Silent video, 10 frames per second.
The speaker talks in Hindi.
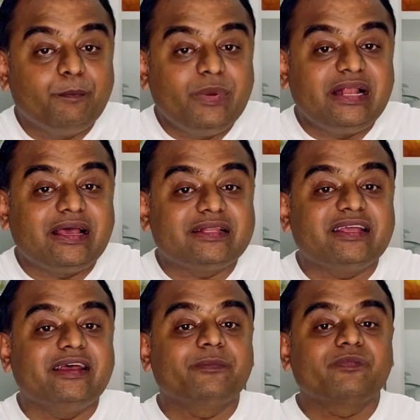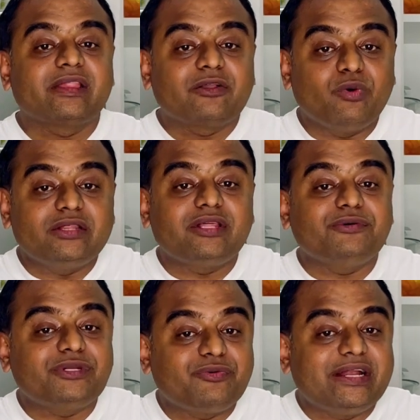मिल जाता है वन
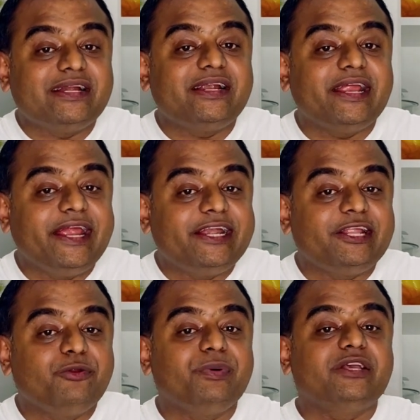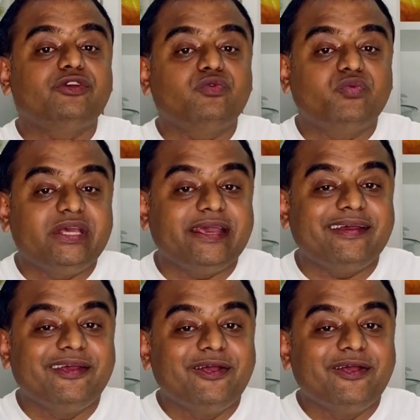थाउजेंड वन हंड्रेड एटी रुपी की जो फ़ी है